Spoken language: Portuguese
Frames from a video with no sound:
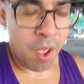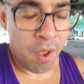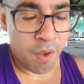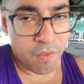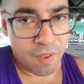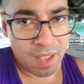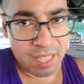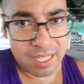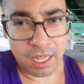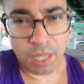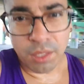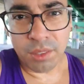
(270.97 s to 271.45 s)

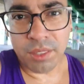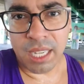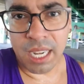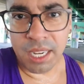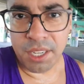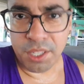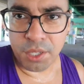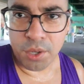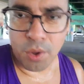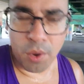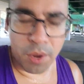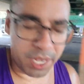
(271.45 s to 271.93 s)
fazer o
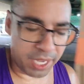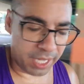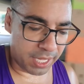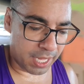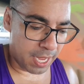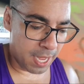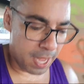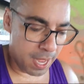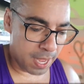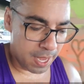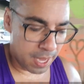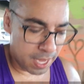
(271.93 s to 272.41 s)
treino de corrida.
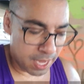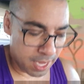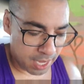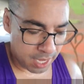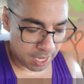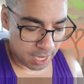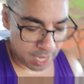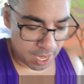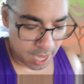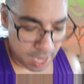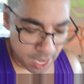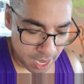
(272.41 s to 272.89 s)

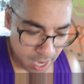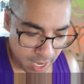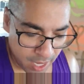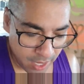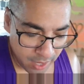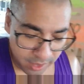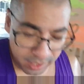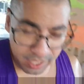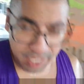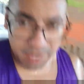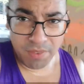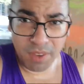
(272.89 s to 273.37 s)

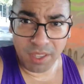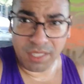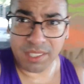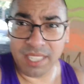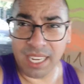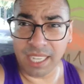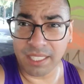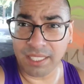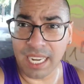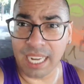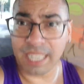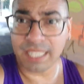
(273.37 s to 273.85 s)
Se
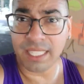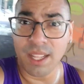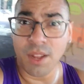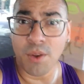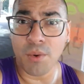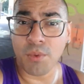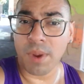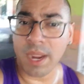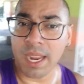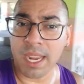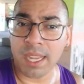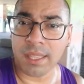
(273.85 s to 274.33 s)
você achar que não
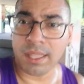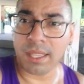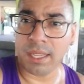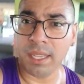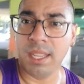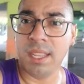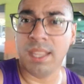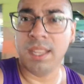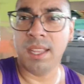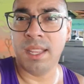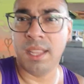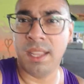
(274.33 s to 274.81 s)
aguenta,
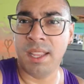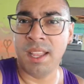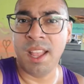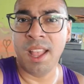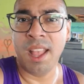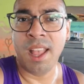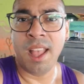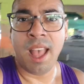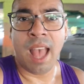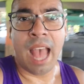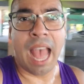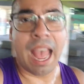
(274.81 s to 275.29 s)

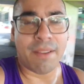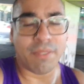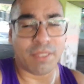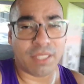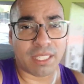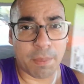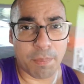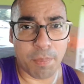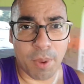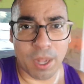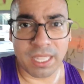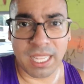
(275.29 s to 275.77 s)
aí
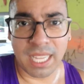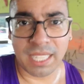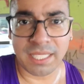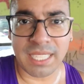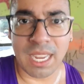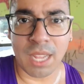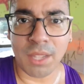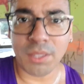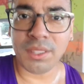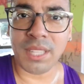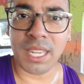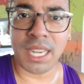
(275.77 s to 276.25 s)
você pode
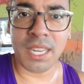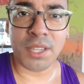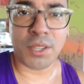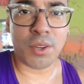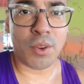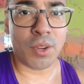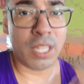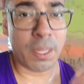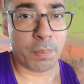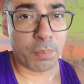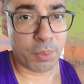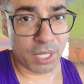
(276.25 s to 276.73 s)
deixar o treino de
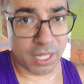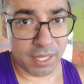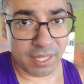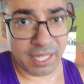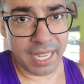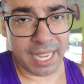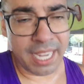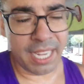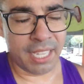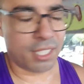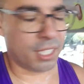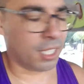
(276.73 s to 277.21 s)
corrida para o dia
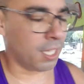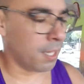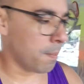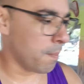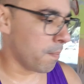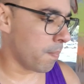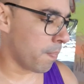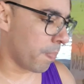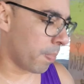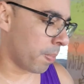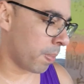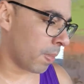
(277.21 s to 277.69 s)
seguinte.
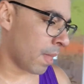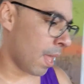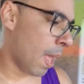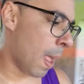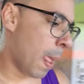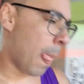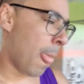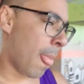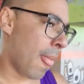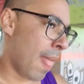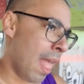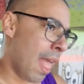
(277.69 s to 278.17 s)

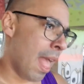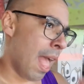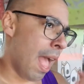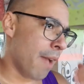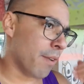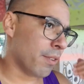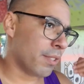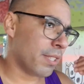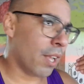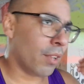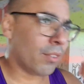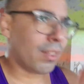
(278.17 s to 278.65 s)
Aí
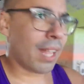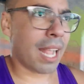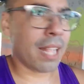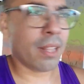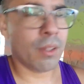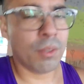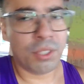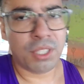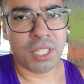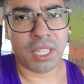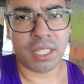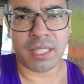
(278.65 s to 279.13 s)
você
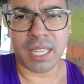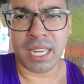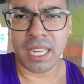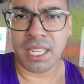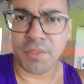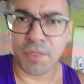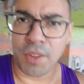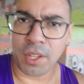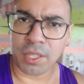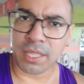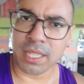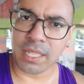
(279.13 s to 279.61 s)
alterna um dia treino
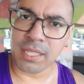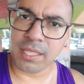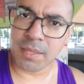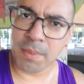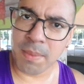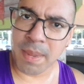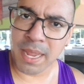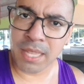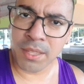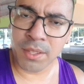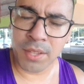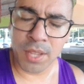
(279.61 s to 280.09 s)
de
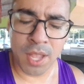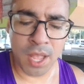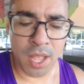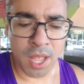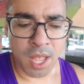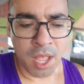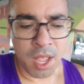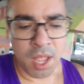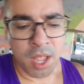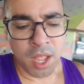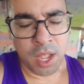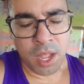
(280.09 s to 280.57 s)
fortalecimento,
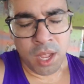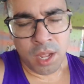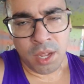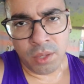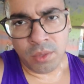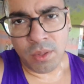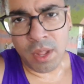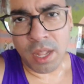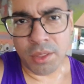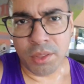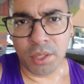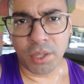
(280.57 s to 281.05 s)

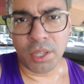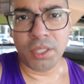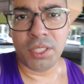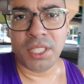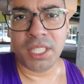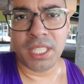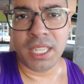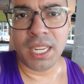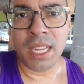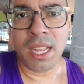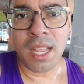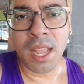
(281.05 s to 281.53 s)
no outro
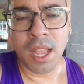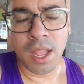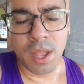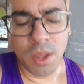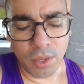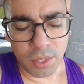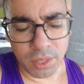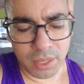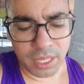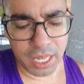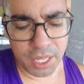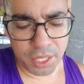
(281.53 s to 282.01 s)
dia
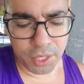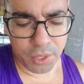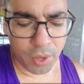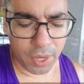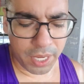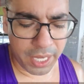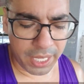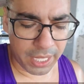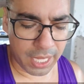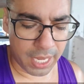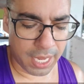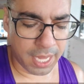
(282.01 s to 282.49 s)
o treino de
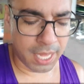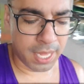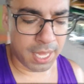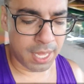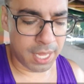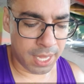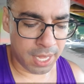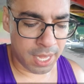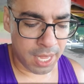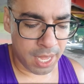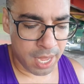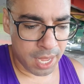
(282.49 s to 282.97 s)
corrida.
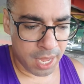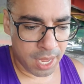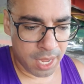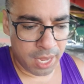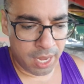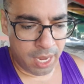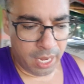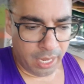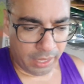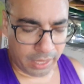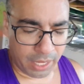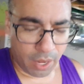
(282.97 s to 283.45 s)

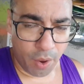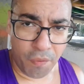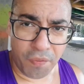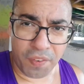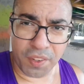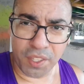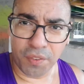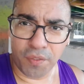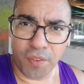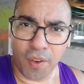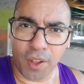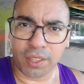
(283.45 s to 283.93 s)
Então eu
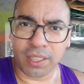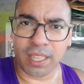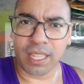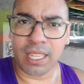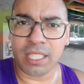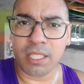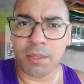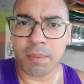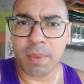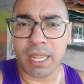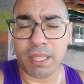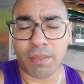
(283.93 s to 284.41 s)
fiz o
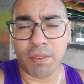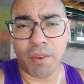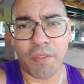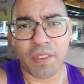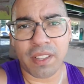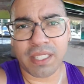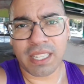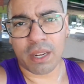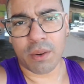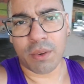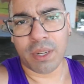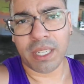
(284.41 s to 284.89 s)
fortalecimento, vou
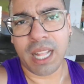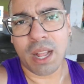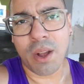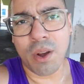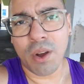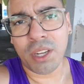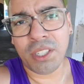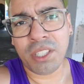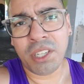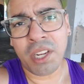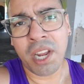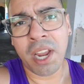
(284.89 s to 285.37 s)
fazer a corrida
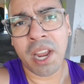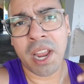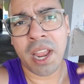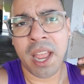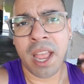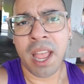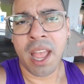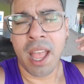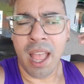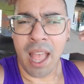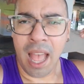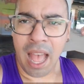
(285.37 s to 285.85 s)
hoje,
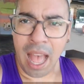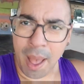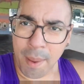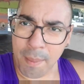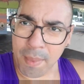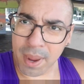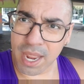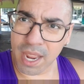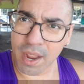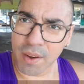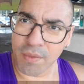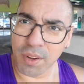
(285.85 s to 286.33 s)

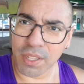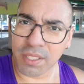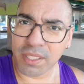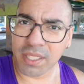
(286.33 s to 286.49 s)
amanhã eu vou